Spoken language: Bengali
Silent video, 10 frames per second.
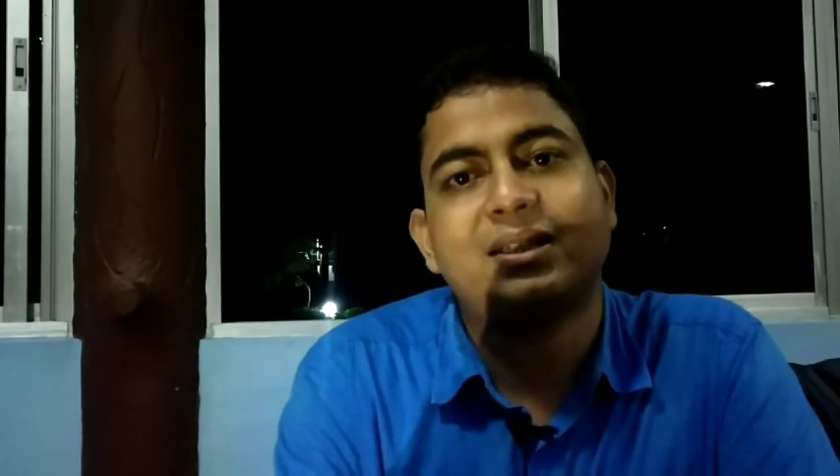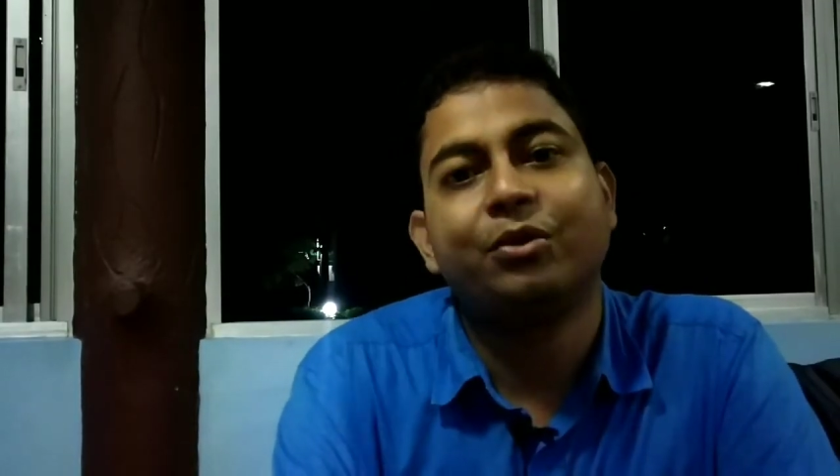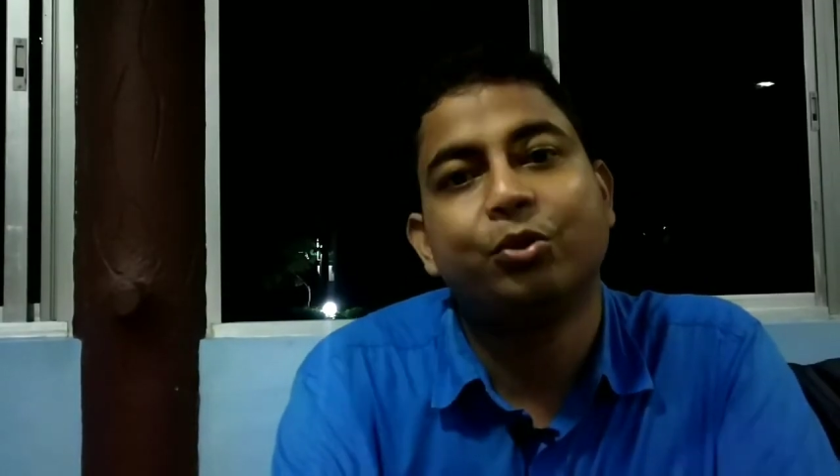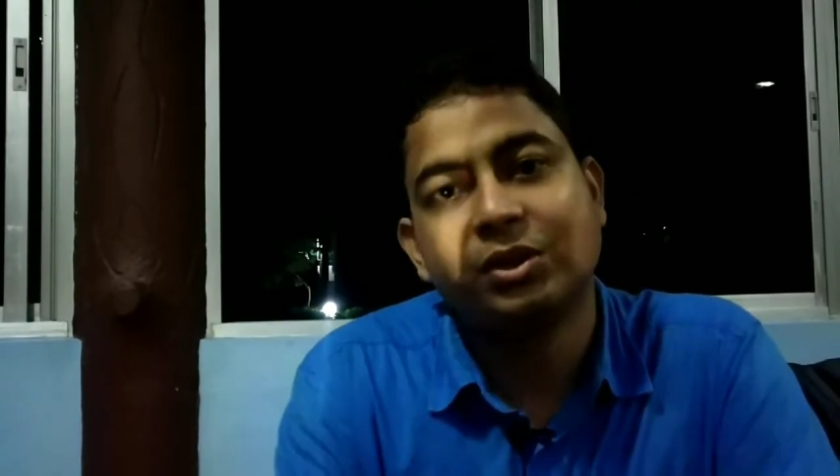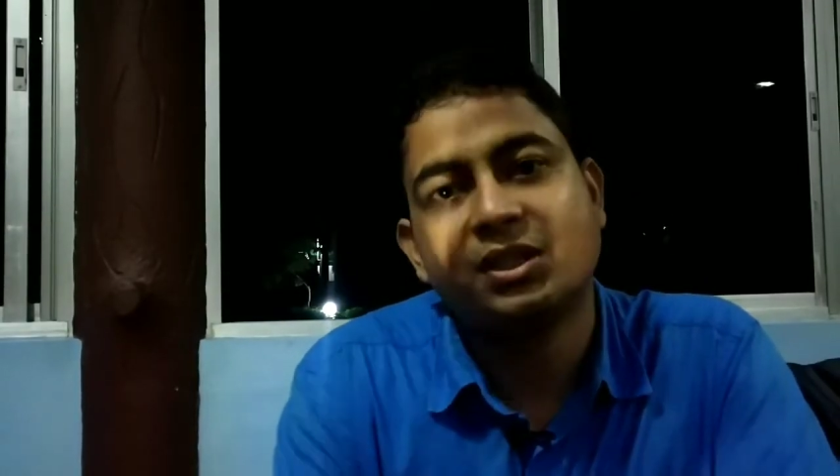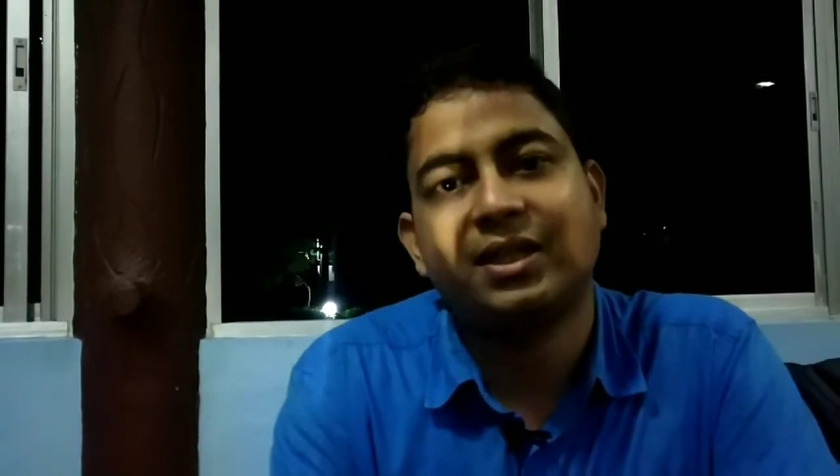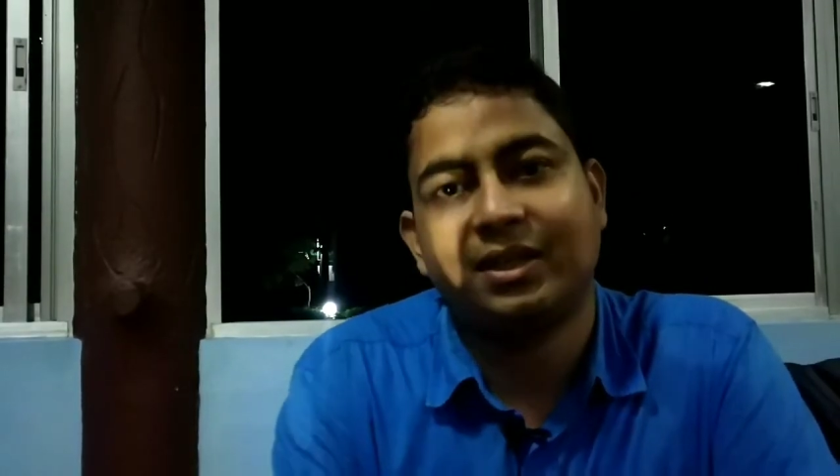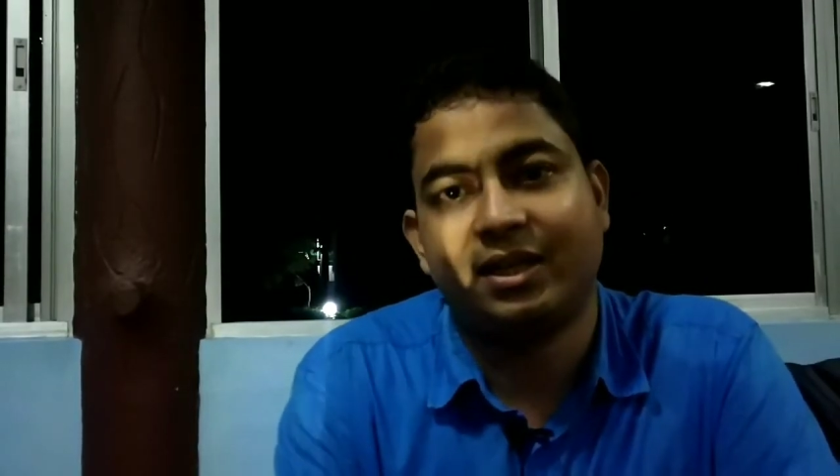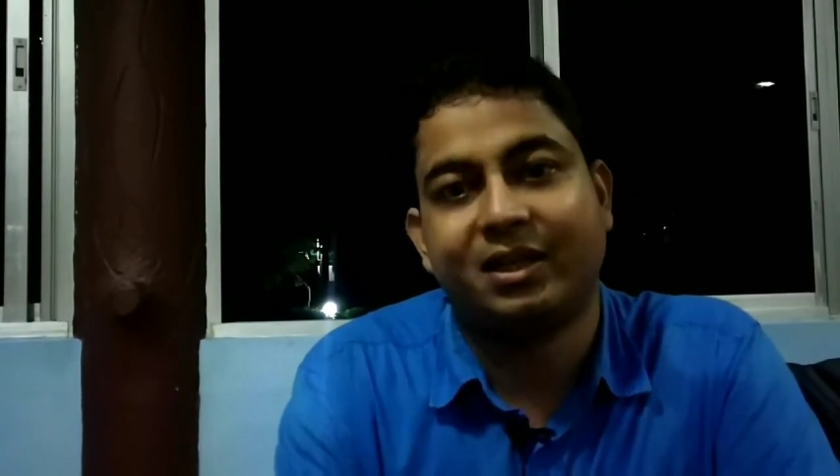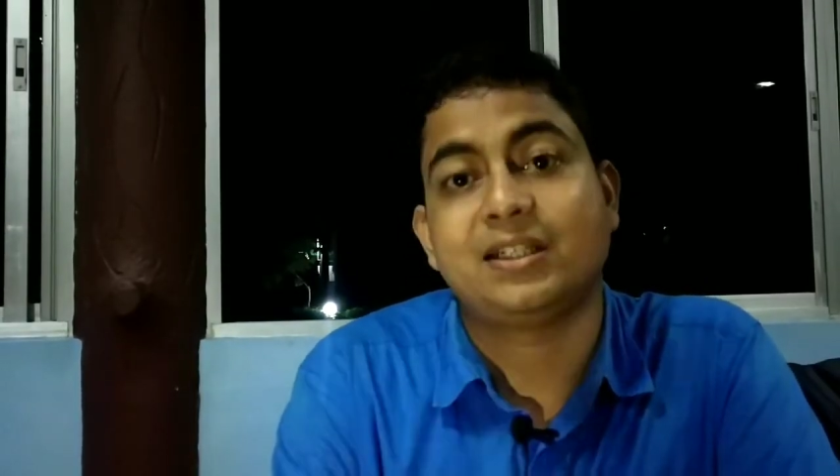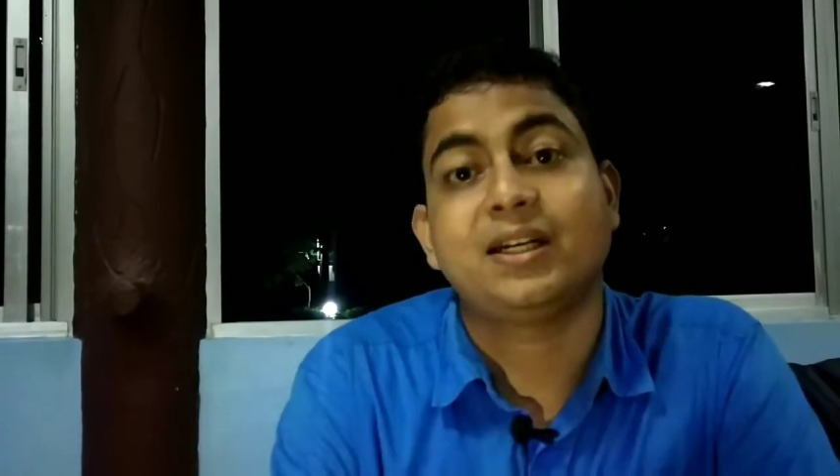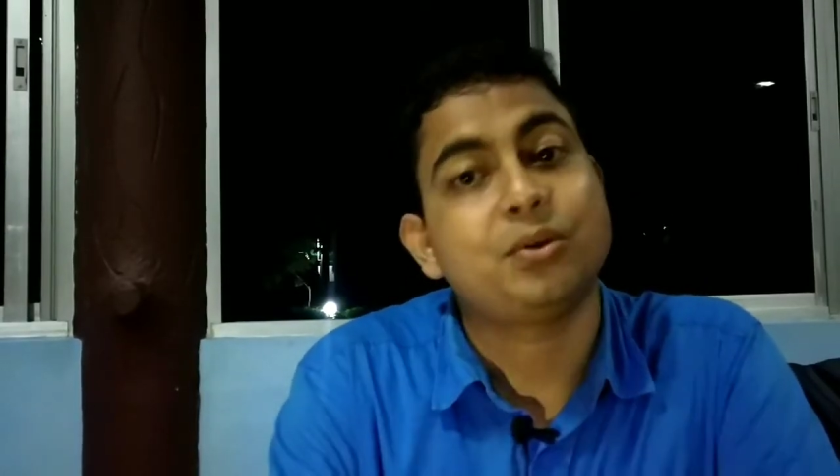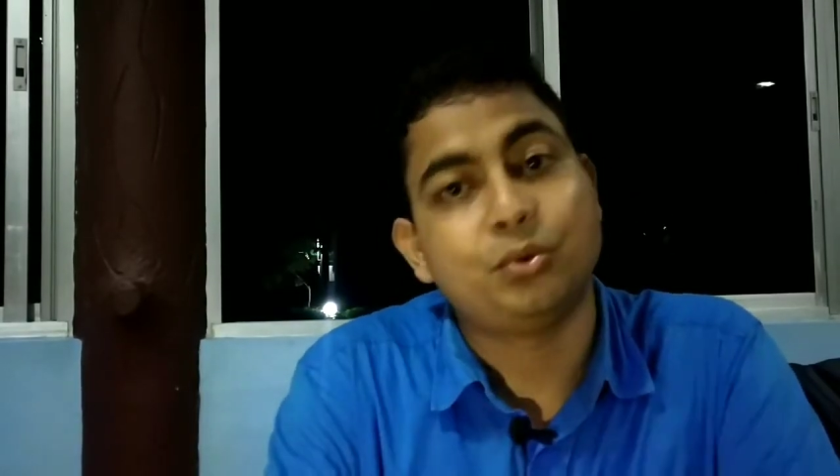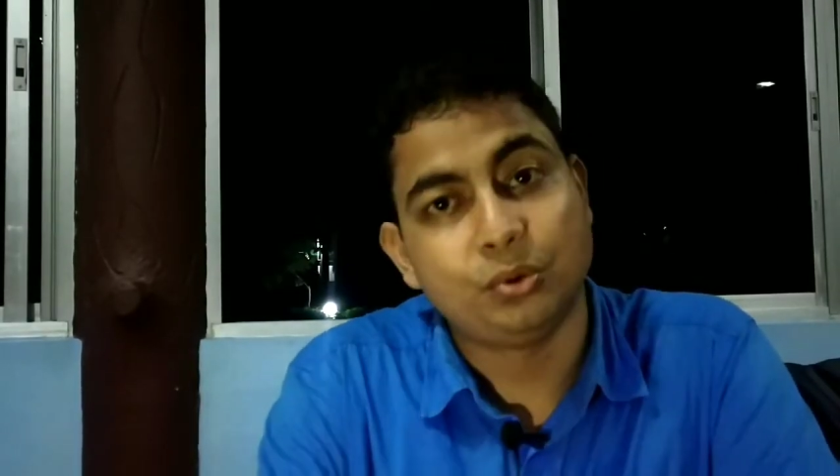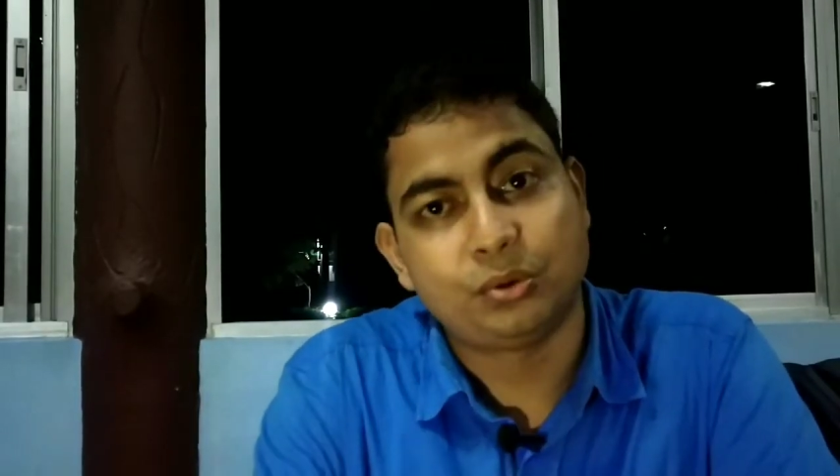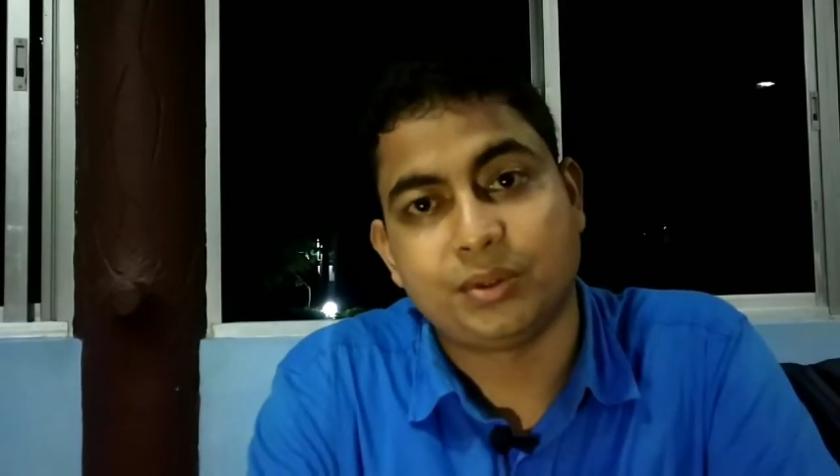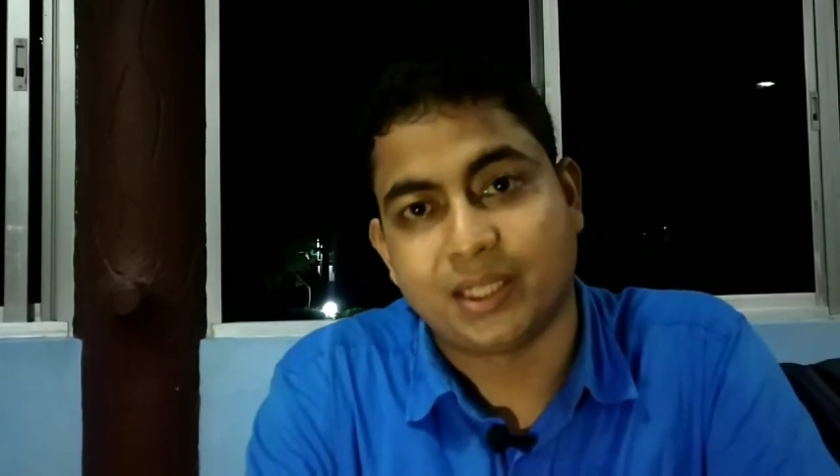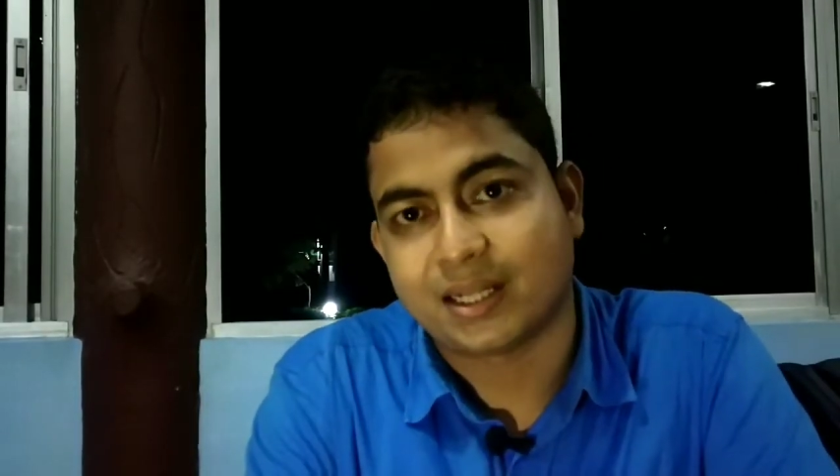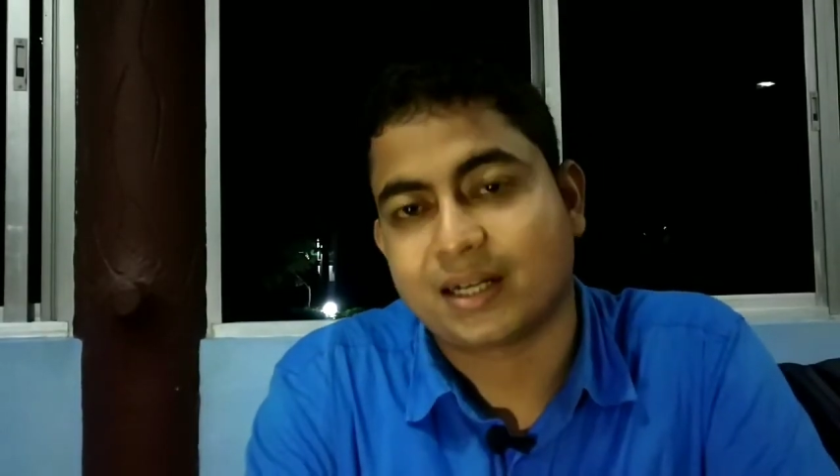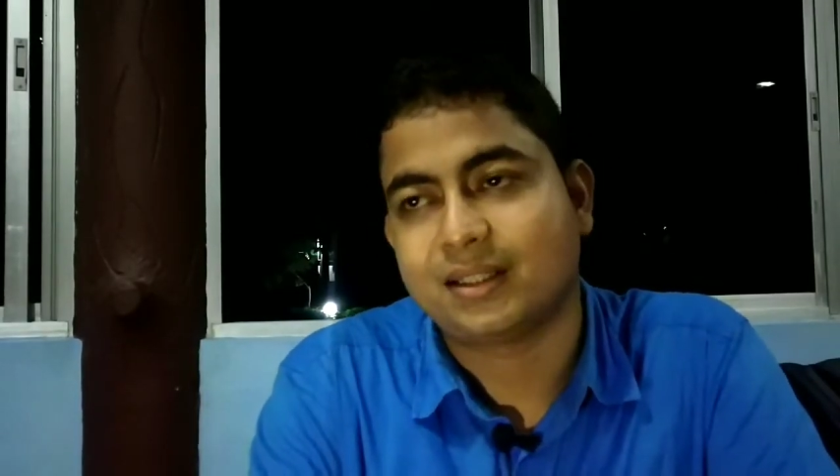তার হচ্ছেটা কি কি সেটাকে গুরুত্ব
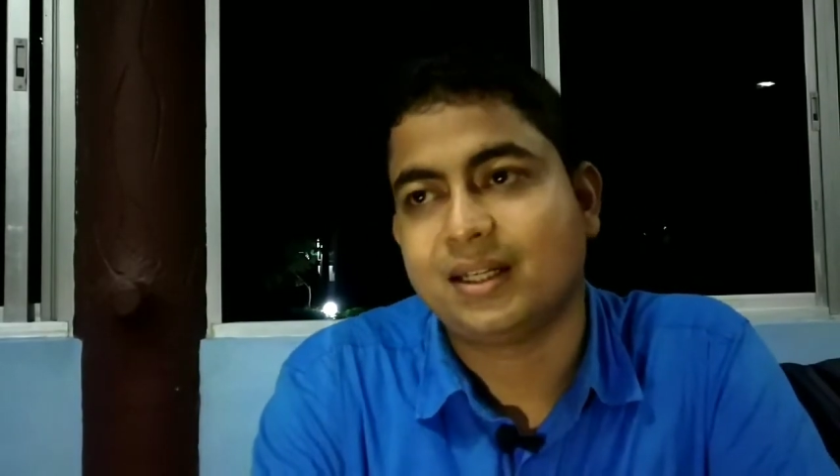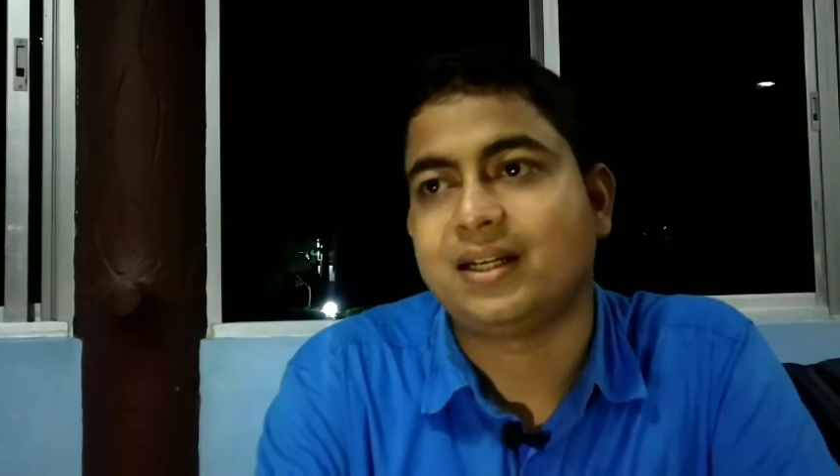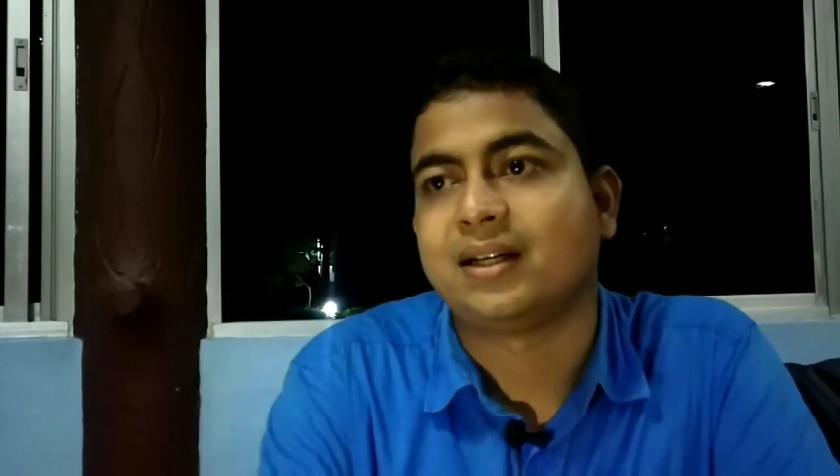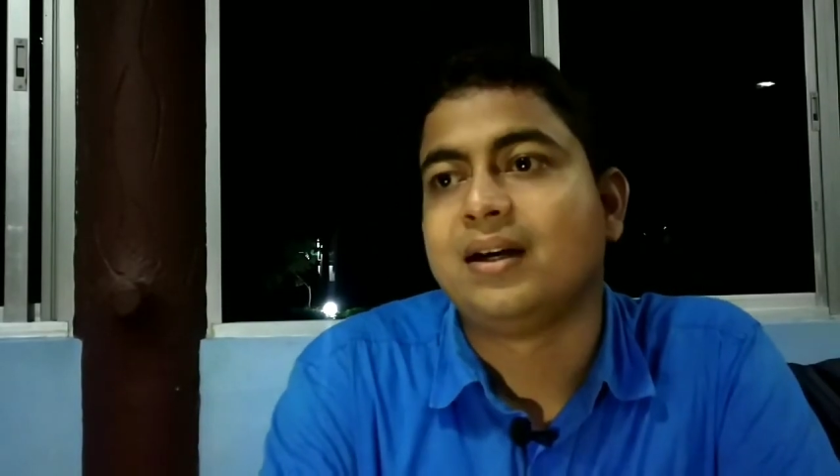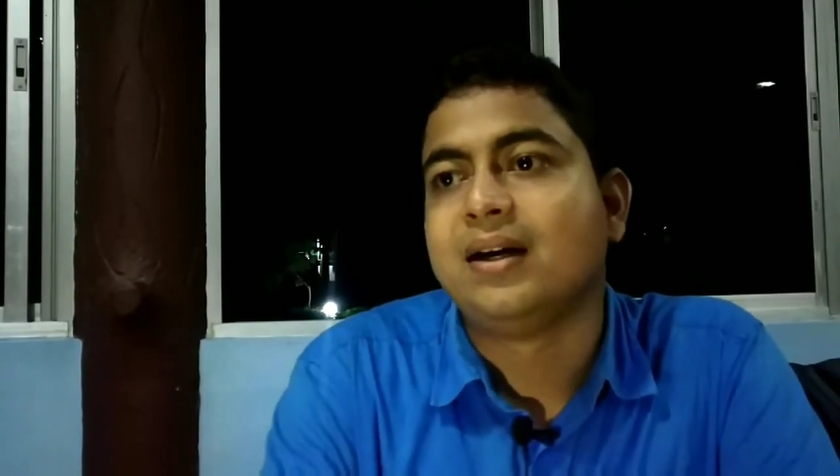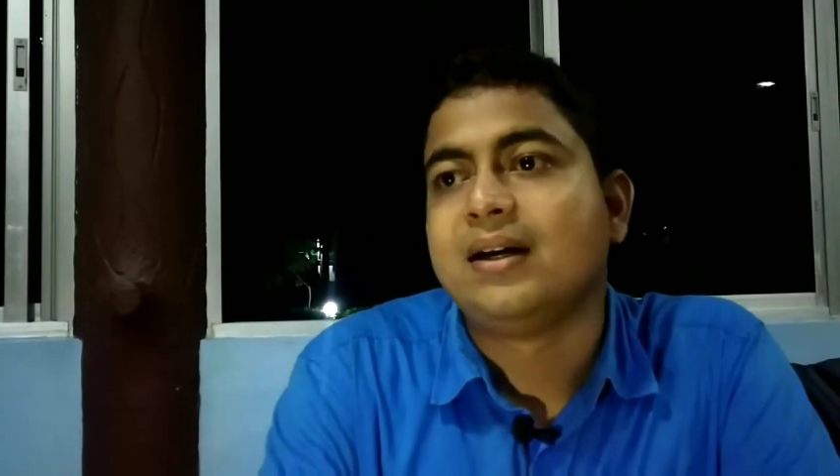দিয়ে দেখা তাই না